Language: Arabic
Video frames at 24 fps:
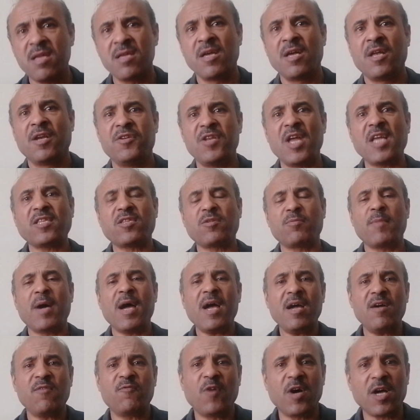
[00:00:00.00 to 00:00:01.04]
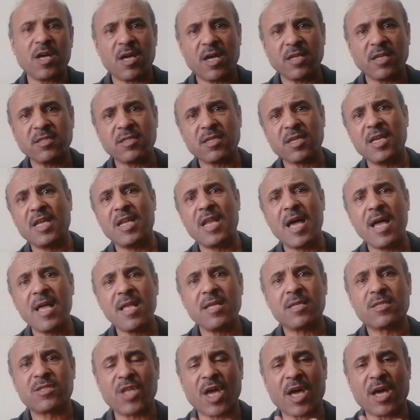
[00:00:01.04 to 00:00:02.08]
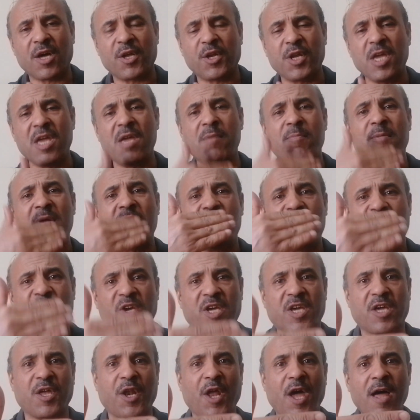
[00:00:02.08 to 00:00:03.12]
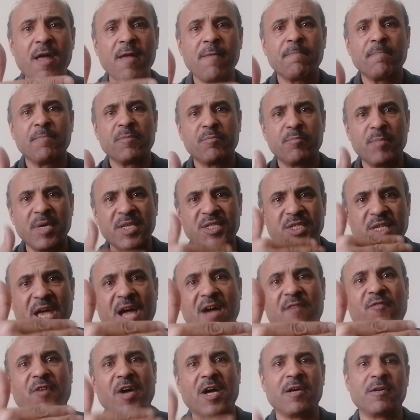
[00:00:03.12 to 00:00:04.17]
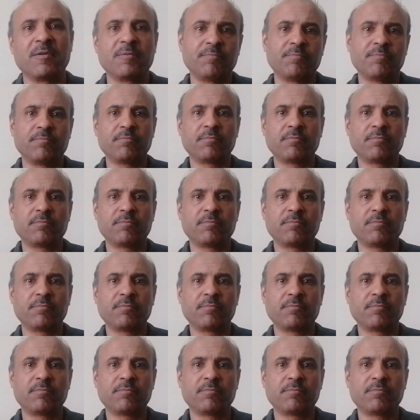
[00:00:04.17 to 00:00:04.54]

90% نطمح فقط إلى تقريب الفكرة مسافة